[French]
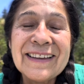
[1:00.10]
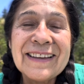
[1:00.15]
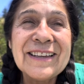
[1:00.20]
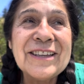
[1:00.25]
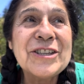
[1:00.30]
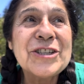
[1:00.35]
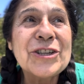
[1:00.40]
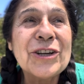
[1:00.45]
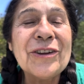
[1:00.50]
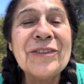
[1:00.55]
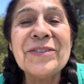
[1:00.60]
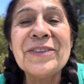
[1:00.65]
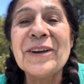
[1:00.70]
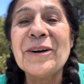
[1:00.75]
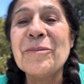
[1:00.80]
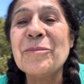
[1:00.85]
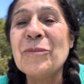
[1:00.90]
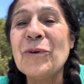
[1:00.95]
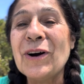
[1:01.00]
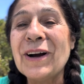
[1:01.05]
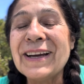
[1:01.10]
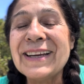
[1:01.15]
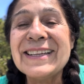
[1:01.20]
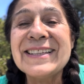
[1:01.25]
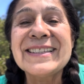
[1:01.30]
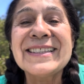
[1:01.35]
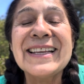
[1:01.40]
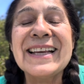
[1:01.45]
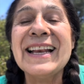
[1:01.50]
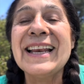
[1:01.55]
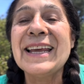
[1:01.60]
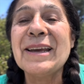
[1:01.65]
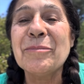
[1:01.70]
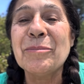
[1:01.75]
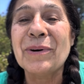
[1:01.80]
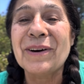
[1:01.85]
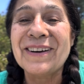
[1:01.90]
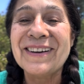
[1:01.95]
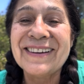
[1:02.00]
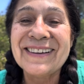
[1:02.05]
chante en moi et
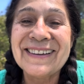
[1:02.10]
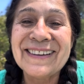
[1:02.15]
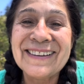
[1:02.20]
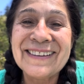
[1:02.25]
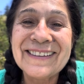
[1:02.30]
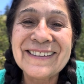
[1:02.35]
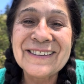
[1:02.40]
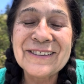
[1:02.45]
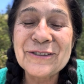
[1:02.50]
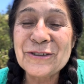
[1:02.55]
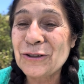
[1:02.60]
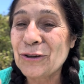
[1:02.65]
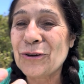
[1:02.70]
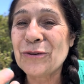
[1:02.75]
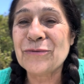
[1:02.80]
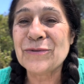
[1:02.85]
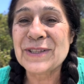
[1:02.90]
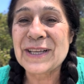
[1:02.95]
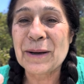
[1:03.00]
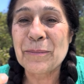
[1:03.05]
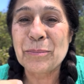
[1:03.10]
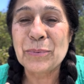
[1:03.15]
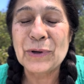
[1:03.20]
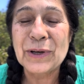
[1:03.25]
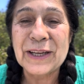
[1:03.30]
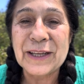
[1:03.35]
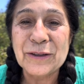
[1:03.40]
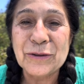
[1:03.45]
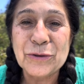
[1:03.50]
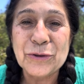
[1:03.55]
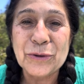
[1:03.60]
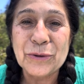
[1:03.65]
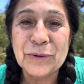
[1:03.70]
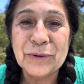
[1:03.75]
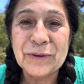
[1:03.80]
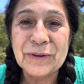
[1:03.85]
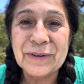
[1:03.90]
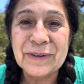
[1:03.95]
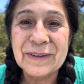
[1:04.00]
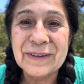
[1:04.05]
célèbre ce que vous appelez Dieu.
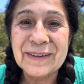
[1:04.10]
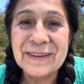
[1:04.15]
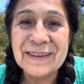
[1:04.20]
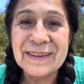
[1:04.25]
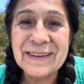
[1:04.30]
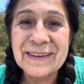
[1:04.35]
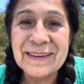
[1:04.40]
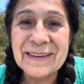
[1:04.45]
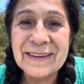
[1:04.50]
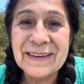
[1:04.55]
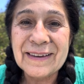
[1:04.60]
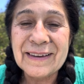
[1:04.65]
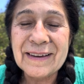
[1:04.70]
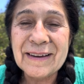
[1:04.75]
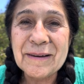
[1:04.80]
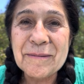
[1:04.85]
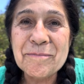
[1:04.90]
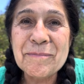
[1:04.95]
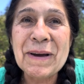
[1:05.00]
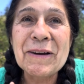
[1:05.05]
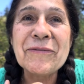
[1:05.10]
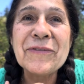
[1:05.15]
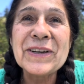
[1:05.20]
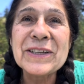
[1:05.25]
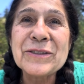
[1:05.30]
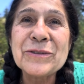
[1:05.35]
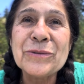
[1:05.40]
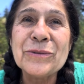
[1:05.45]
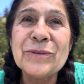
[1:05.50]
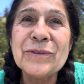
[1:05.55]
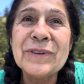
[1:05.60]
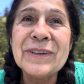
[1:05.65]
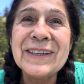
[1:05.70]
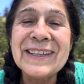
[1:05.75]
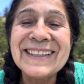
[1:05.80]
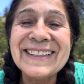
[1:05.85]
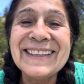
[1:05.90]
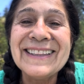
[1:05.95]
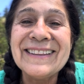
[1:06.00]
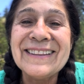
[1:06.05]
Ma façon
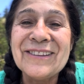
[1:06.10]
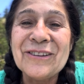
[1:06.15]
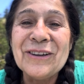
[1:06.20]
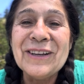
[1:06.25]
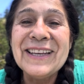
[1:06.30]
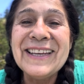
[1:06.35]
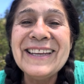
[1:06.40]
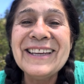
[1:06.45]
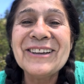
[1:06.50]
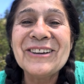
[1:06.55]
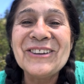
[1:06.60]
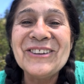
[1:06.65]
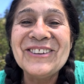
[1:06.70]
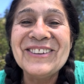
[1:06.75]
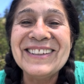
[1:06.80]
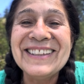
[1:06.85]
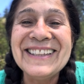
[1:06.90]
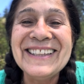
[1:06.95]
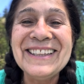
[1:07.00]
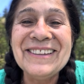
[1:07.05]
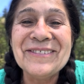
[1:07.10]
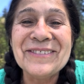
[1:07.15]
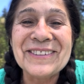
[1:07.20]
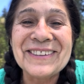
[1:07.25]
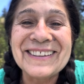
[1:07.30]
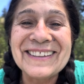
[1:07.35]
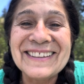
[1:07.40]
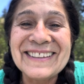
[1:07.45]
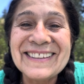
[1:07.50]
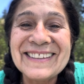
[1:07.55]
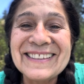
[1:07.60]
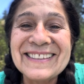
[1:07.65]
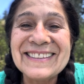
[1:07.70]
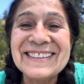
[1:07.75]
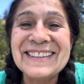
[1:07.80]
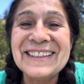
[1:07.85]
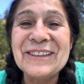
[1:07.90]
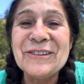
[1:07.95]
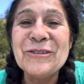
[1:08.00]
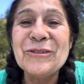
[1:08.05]
de lire le livre,
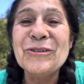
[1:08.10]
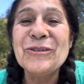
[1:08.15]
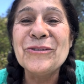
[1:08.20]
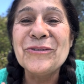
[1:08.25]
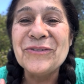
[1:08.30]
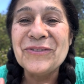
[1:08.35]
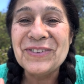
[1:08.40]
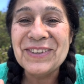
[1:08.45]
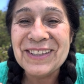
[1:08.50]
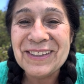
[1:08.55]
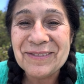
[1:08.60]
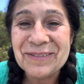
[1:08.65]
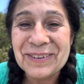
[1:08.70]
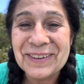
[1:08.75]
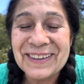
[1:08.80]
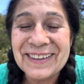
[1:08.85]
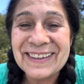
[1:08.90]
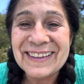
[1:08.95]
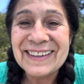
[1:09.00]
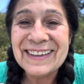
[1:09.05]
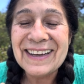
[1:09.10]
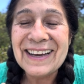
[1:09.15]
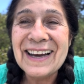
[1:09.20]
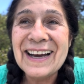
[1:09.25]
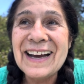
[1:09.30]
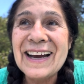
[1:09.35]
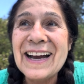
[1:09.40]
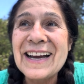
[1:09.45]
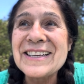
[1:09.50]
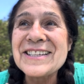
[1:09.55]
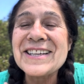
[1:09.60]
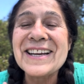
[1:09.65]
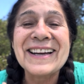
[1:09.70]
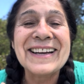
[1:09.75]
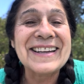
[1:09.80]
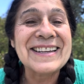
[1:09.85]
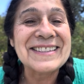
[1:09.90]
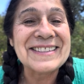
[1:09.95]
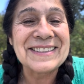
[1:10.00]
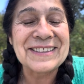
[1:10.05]
c'est de le vivre à
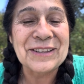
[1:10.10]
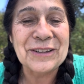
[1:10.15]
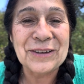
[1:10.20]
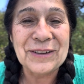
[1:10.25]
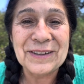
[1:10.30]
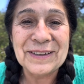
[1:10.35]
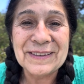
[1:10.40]
chaque instant.